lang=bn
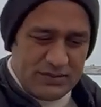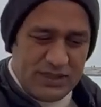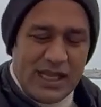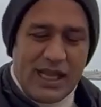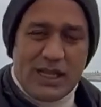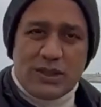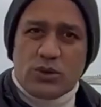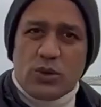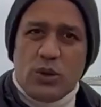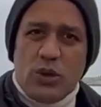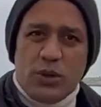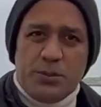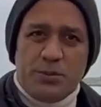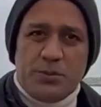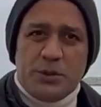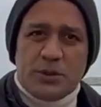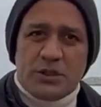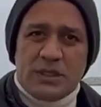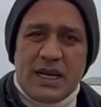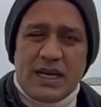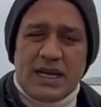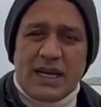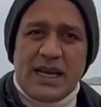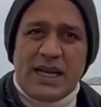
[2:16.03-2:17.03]
এত অল্প
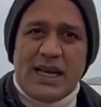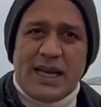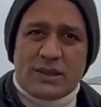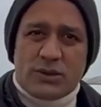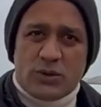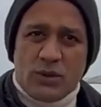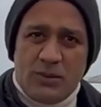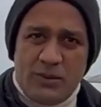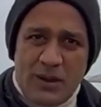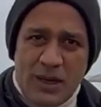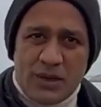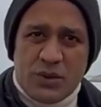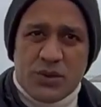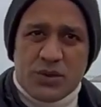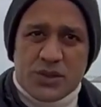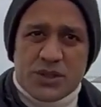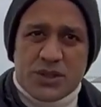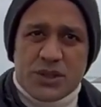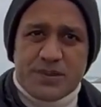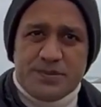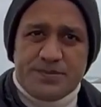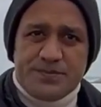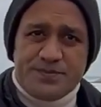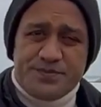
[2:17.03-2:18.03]
জায়গায় এত মানুষ
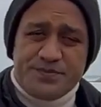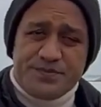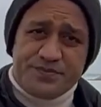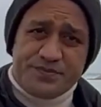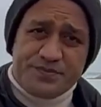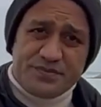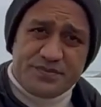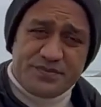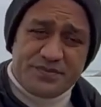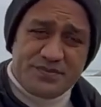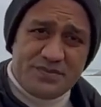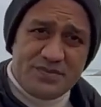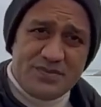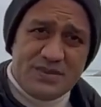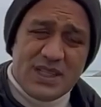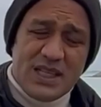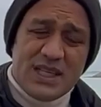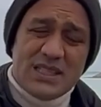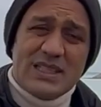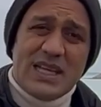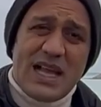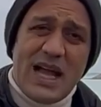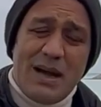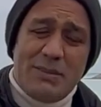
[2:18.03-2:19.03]

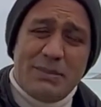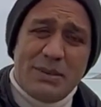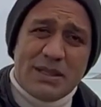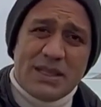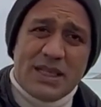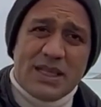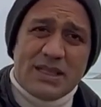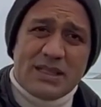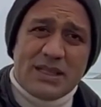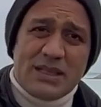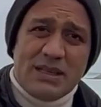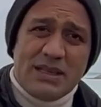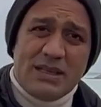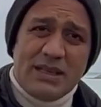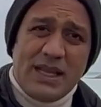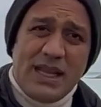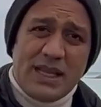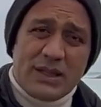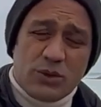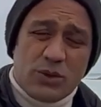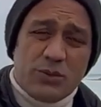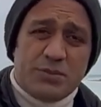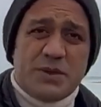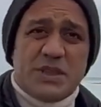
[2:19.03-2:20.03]
যে আমাদের
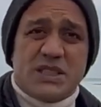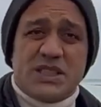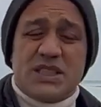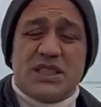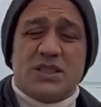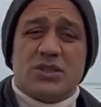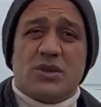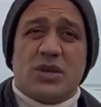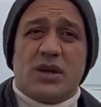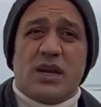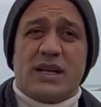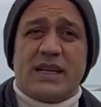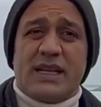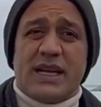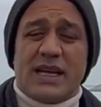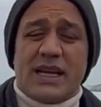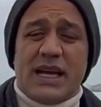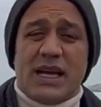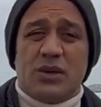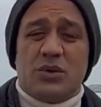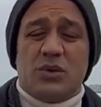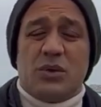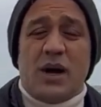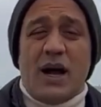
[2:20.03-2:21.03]
এত বিশৃঙ্খলা
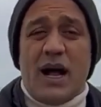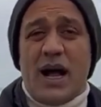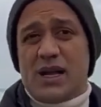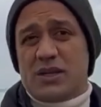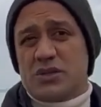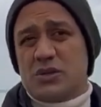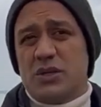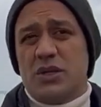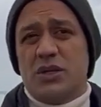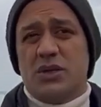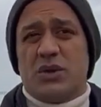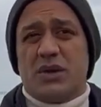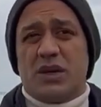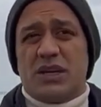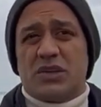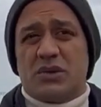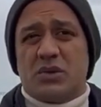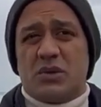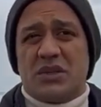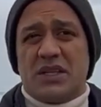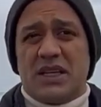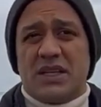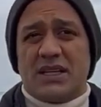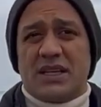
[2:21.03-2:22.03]
ঠেকানো আসলেই অনেক
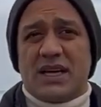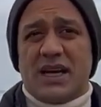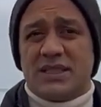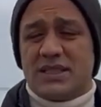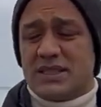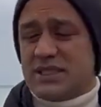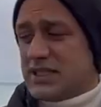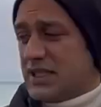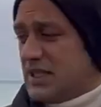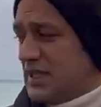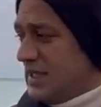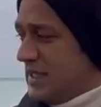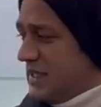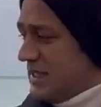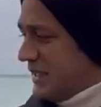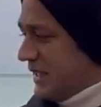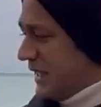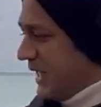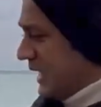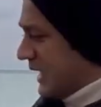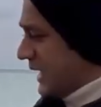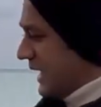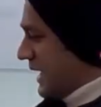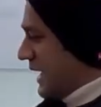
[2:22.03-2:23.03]
কঠিন কাজ
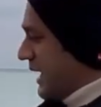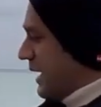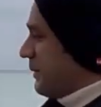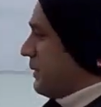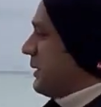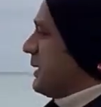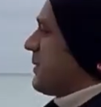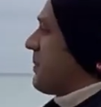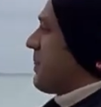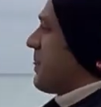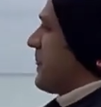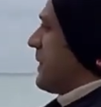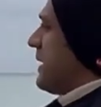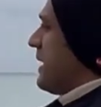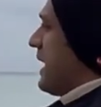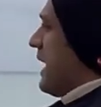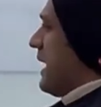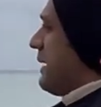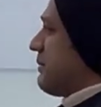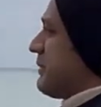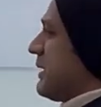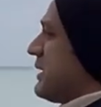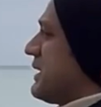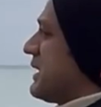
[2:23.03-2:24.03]
এখানে আমি
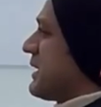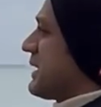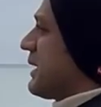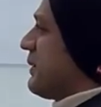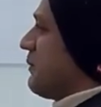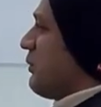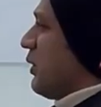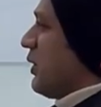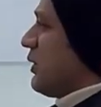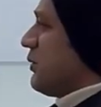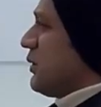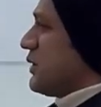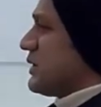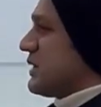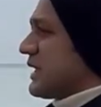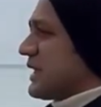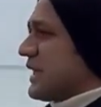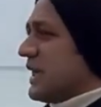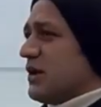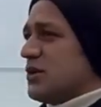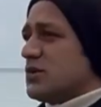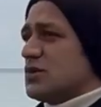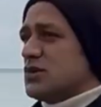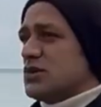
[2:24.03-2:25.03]
আপনাদেরকে বলবো যে
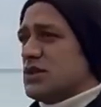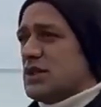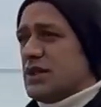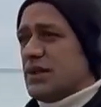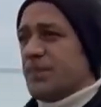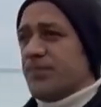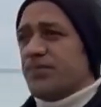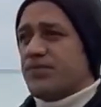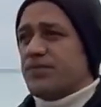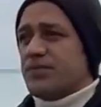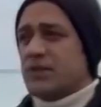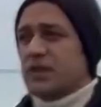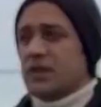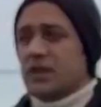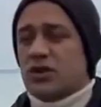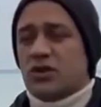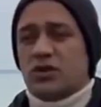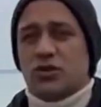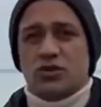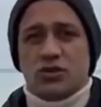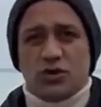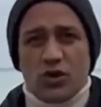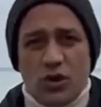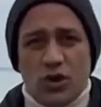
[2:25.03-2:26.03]
কেউ যদি
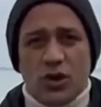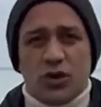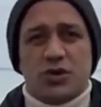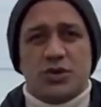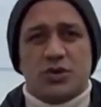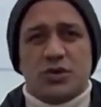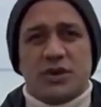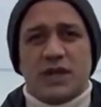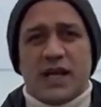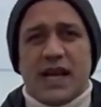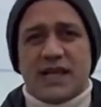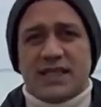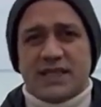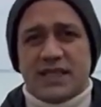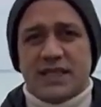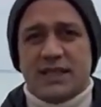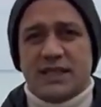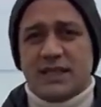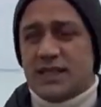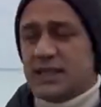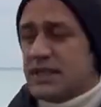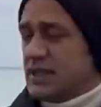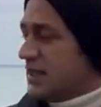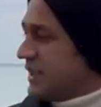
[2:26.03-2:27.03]
টরন্টোতে আসেন
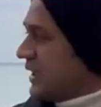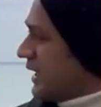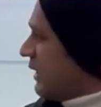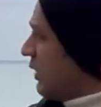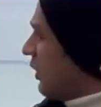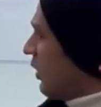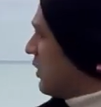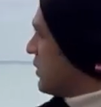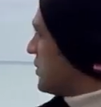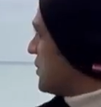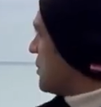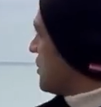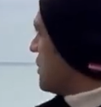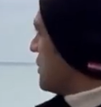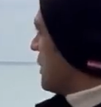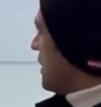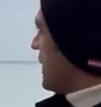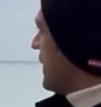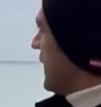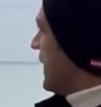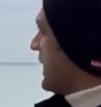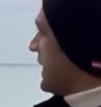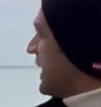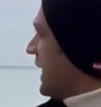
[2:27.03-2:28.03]
এই অন্টোরিও
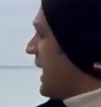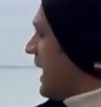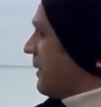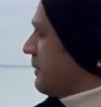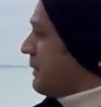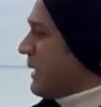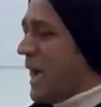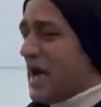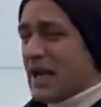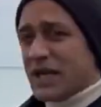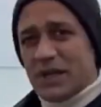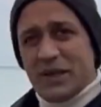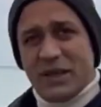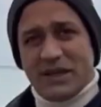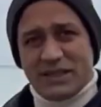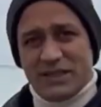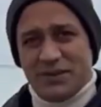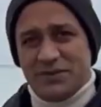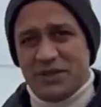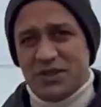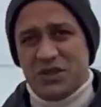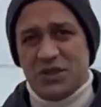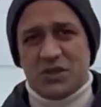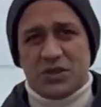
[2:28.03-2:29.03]
লেকে আমি আগে
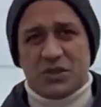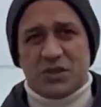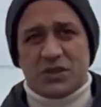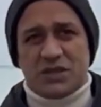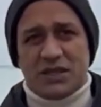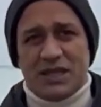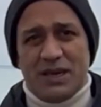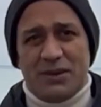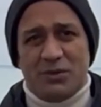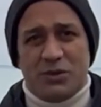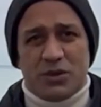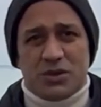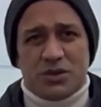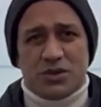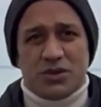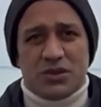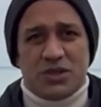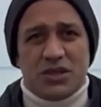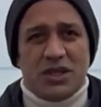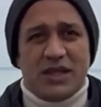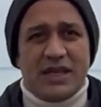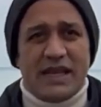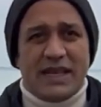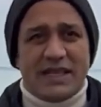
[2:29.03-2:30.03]
একটা ভিডিও করছিলাম
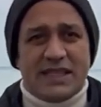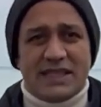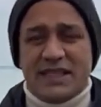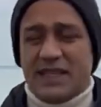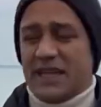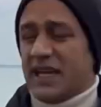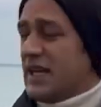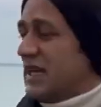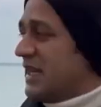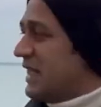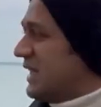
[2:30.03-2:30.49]
অন্টোরিও লেক নিয়ে